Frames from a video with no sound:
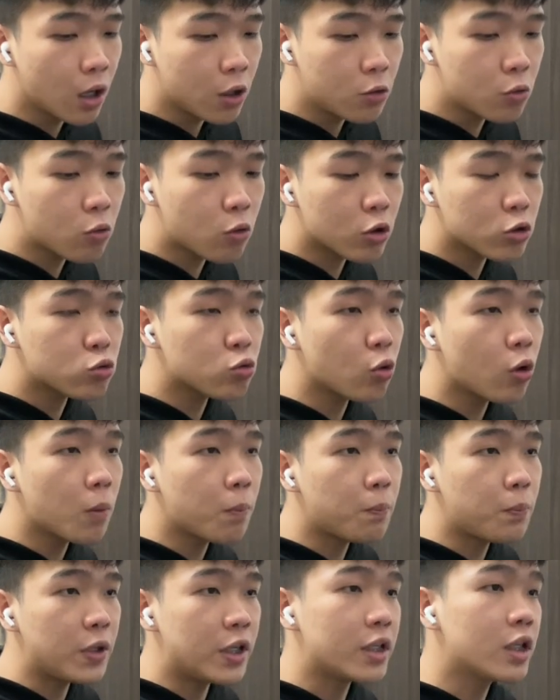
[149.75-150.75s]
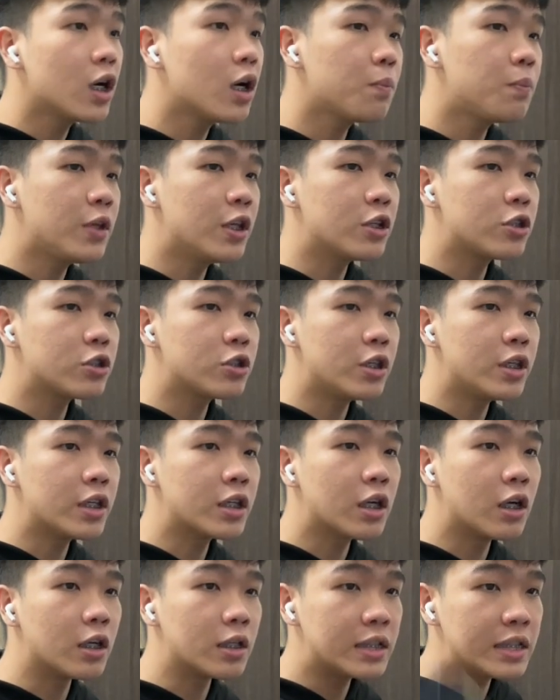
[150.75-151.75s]
如果说比特币是一
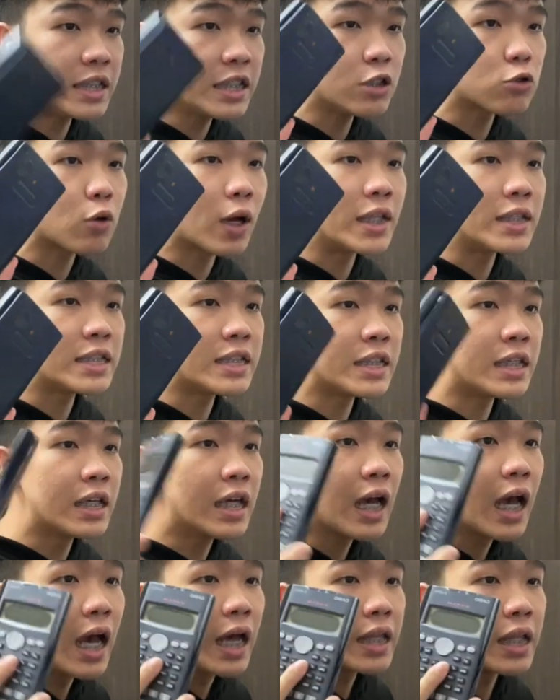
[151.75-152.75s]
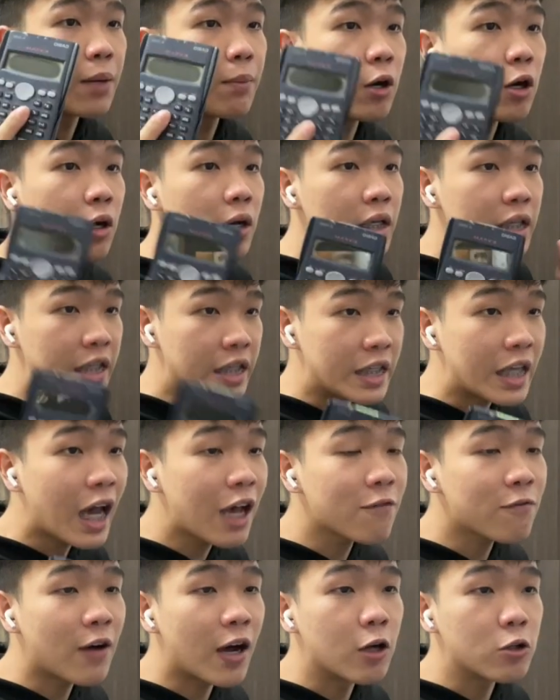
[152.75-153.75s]
个计算机，那么以
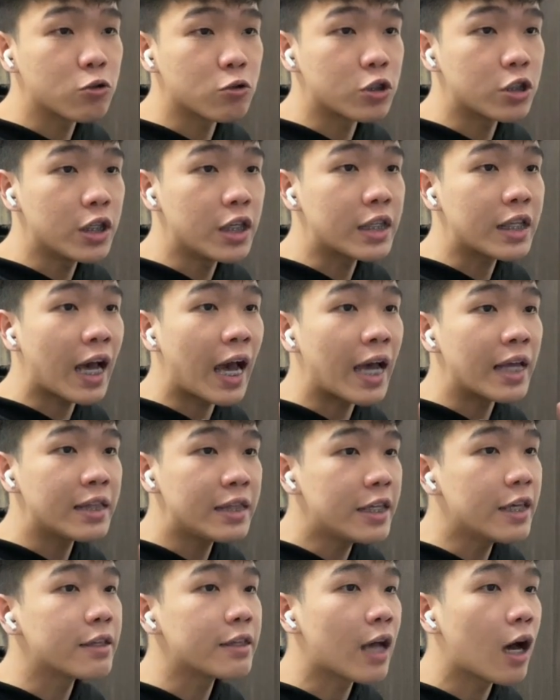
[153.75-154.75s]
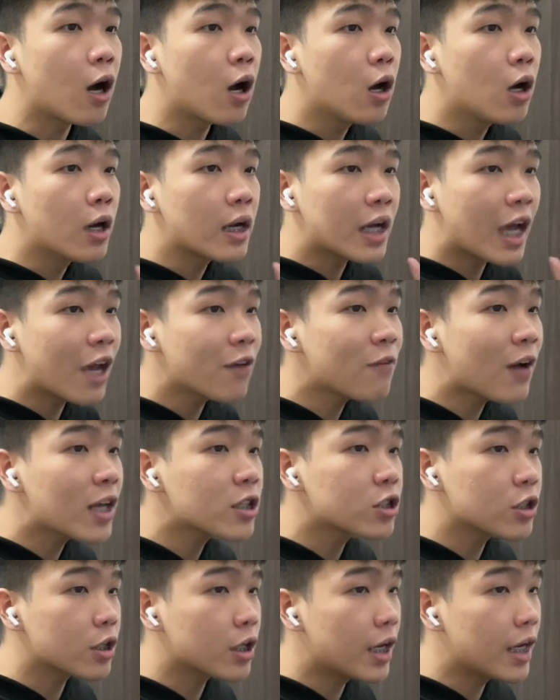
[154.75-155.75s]
太坊就是一台电脑。开发
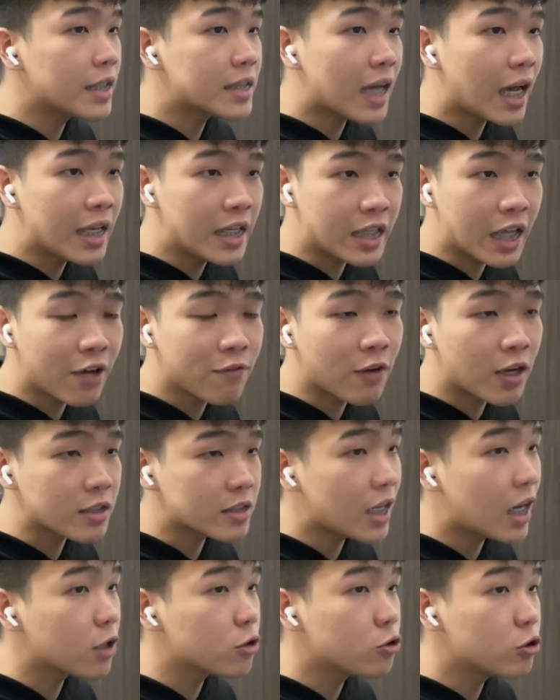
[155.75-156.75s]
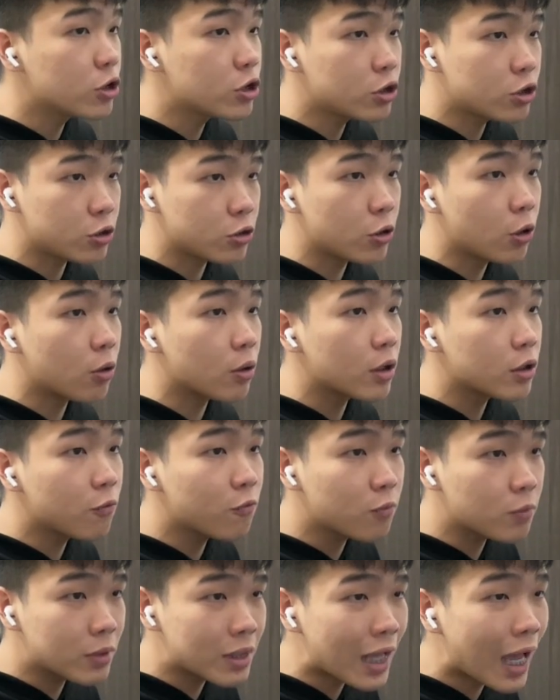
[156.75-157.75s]
者可以在以太坊上去使用
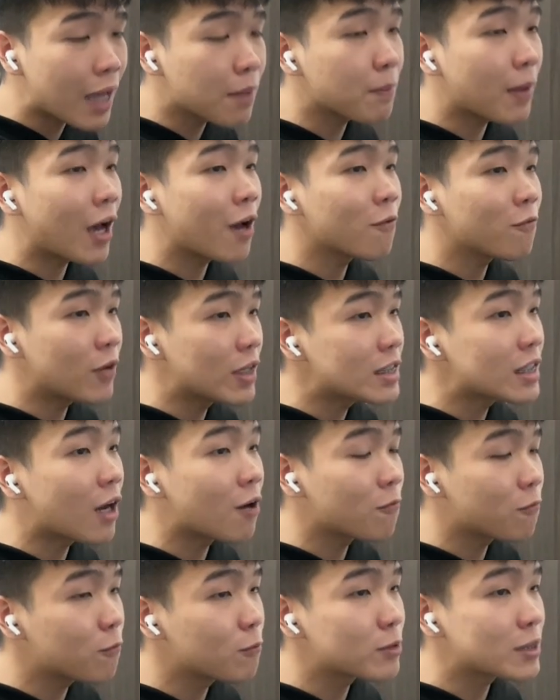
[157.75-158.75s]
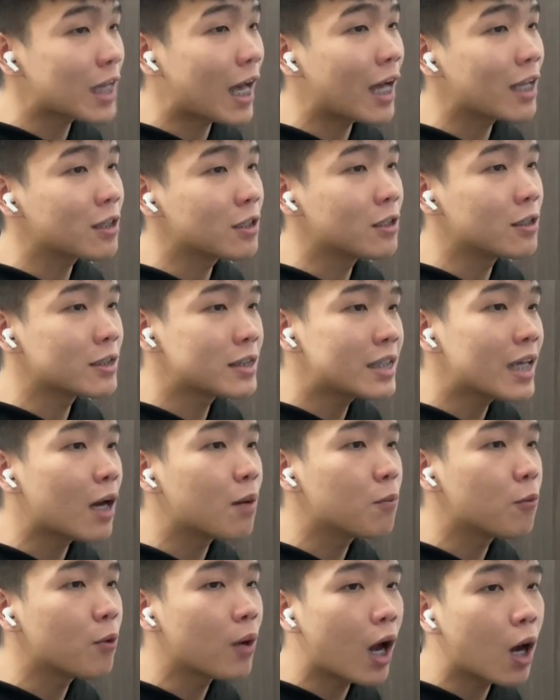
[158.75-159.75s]
代码非常复杂的
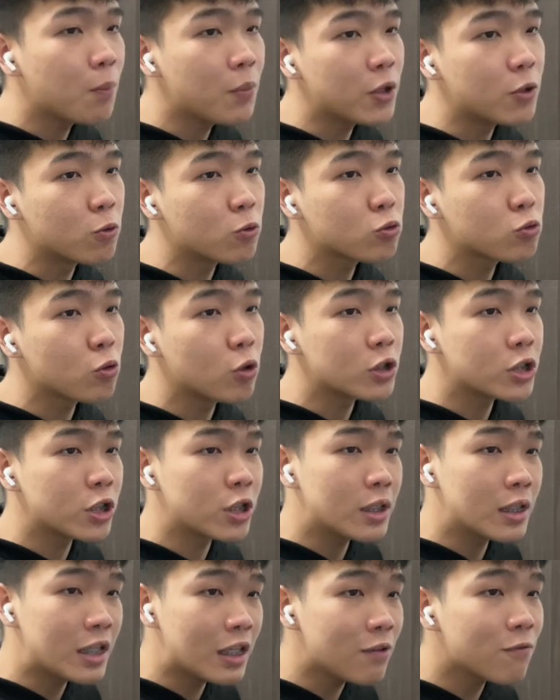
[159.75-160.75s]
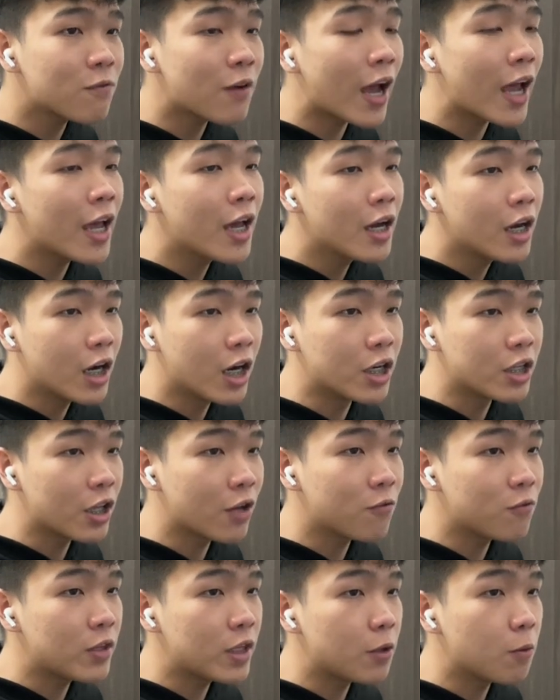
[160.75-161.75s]
项目，好比如说是 DeFi、N
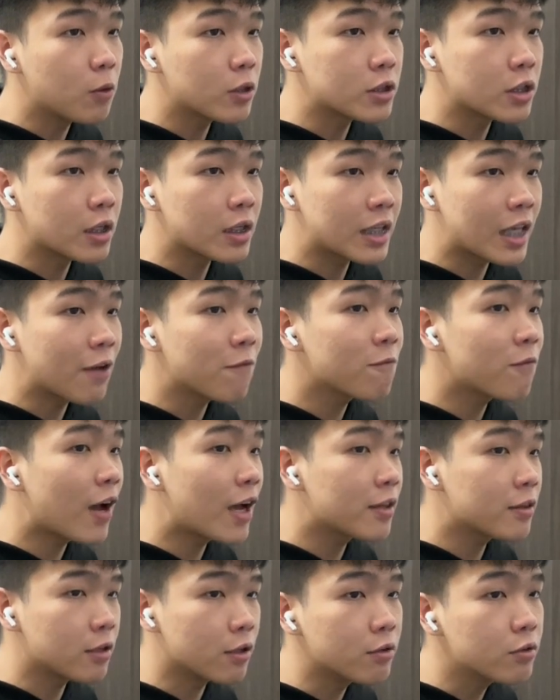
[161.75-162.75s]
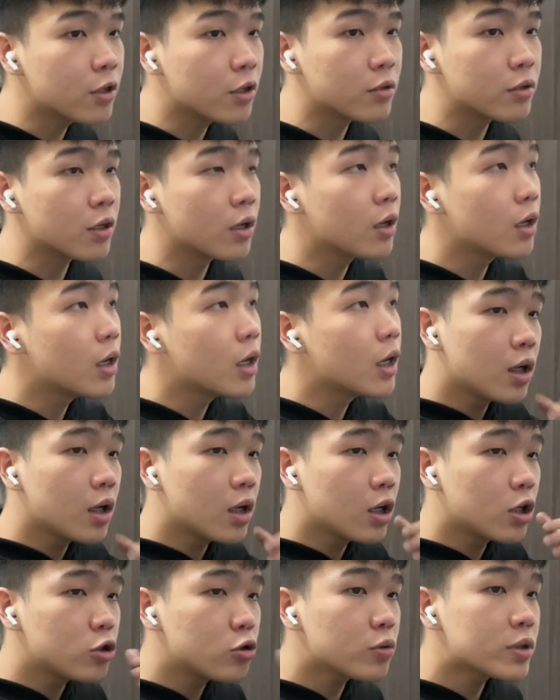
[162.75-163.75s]
F T 或者 GameFi 等等的。
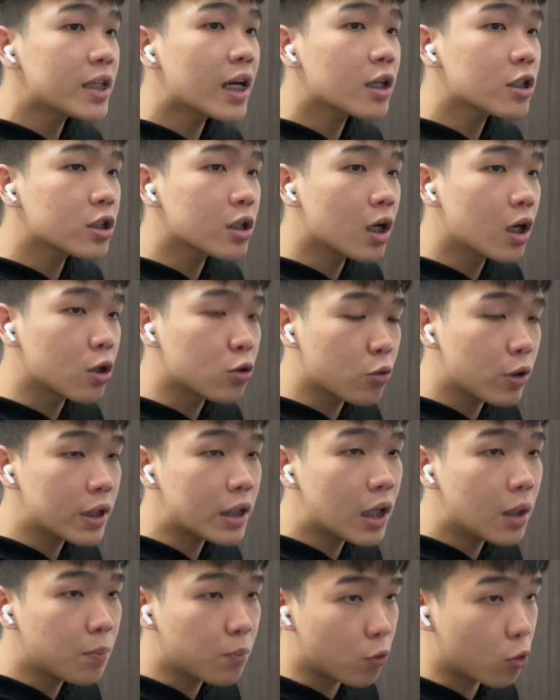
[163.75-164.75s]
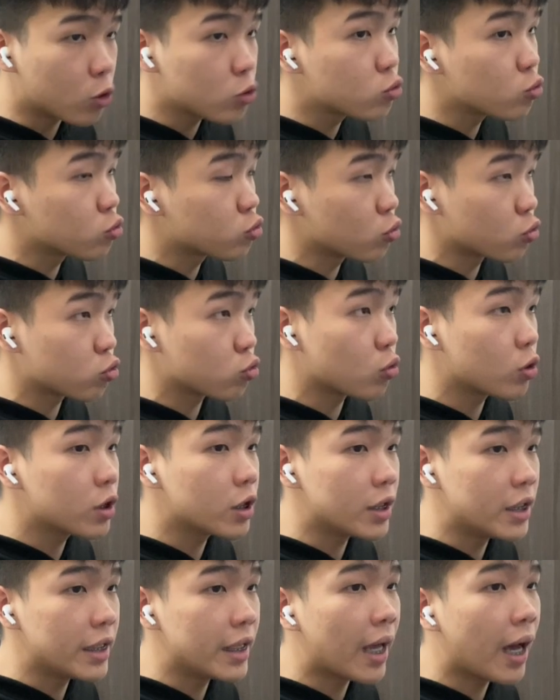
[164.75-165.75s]
就像这个推特博主所说
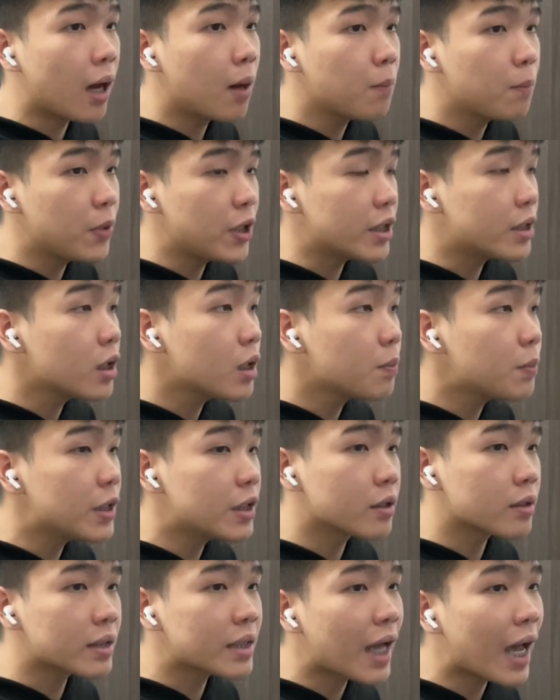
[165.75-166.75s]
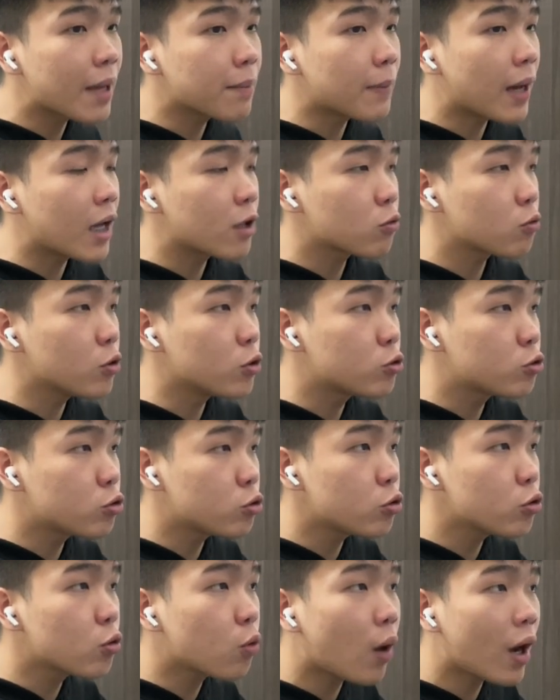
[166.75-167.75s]
的一样，比特币的代码对
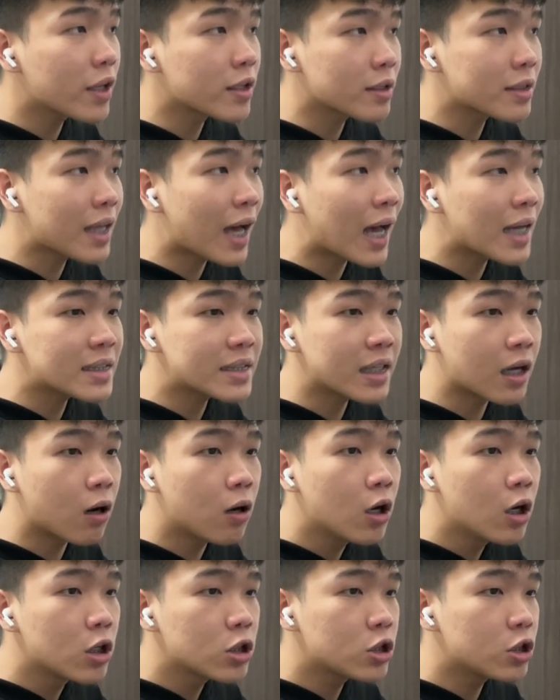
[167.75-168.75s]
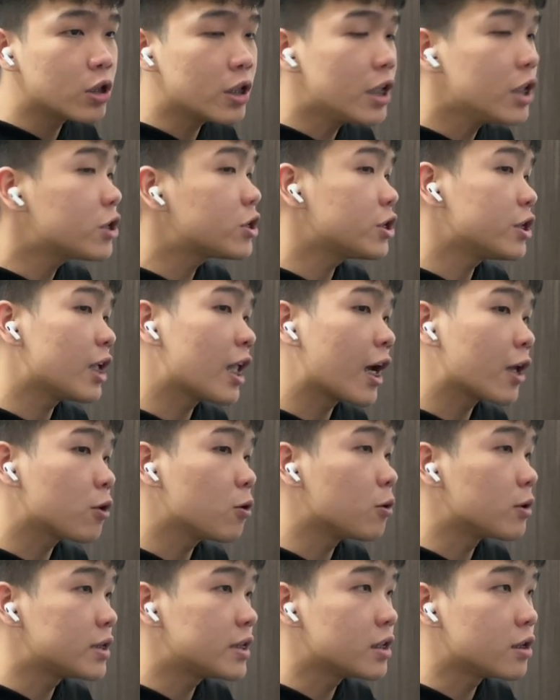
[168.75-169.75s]
区块的大小是一直以来
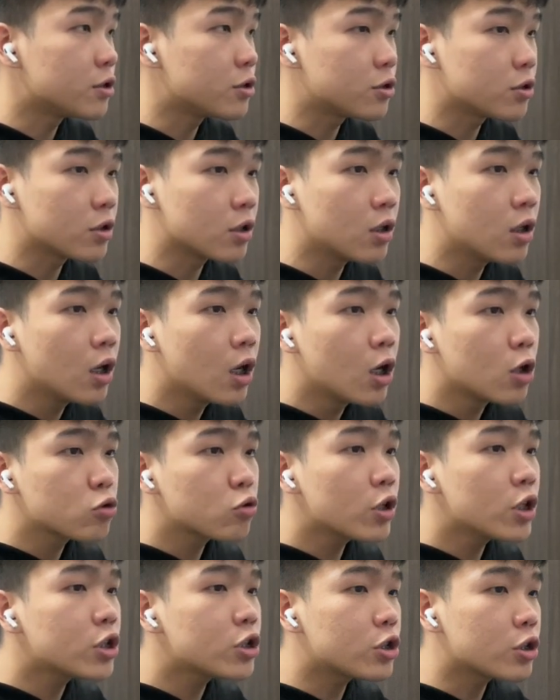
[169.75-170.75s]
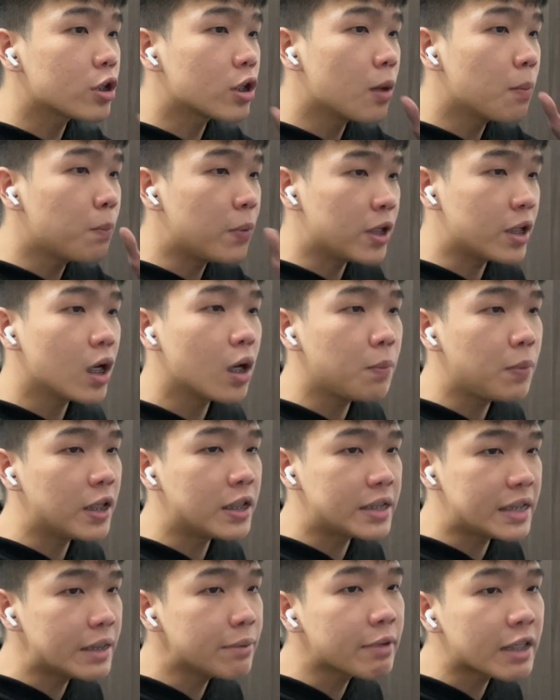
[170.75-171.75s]
都有限制的，所以使得比特币
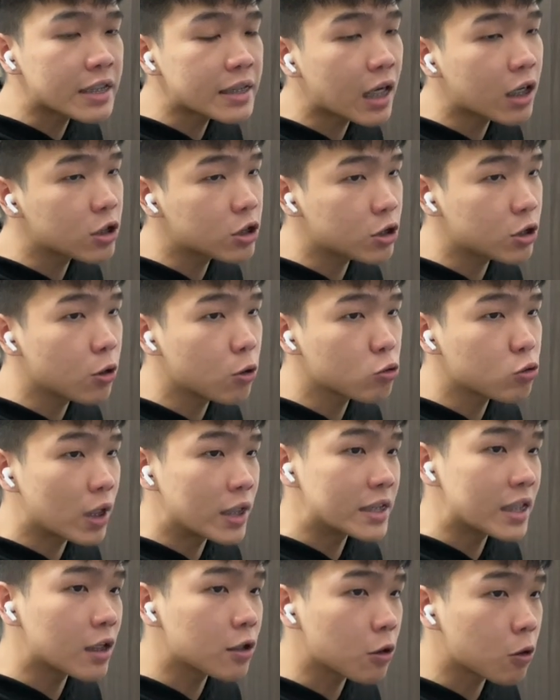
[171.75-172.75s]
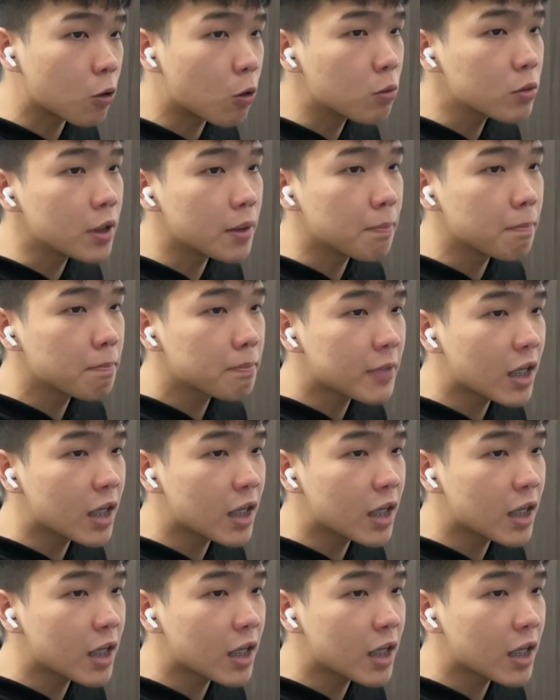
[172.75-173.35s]
基本上只有转账的功能。